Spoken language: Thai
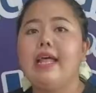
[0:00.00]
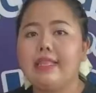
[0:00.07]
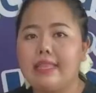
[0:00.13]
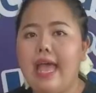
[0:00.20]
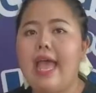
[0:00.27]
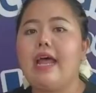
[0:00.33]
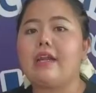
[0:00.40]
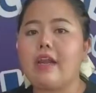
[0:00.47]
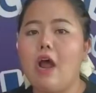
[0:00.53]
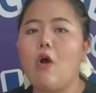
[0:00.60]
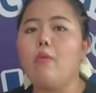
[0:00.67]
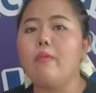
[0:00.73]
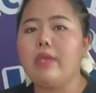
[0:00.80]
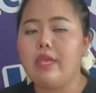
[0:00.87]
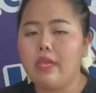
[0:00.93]
แต่เรา
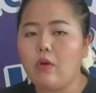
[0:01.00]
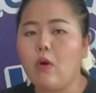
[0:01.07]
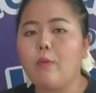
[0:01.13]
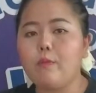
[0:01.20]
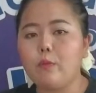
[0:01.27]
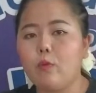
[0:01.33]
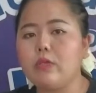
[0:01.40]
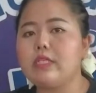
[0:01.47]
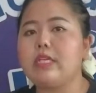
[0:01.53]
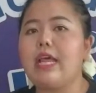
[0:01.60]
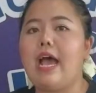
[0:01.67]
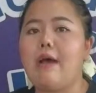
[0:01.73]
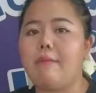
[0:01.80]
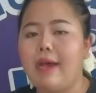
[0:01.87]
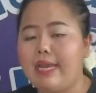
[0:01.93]
มีครบทุกส
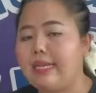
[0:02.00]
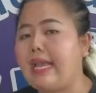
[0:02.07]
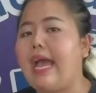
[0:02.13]
ถาบัน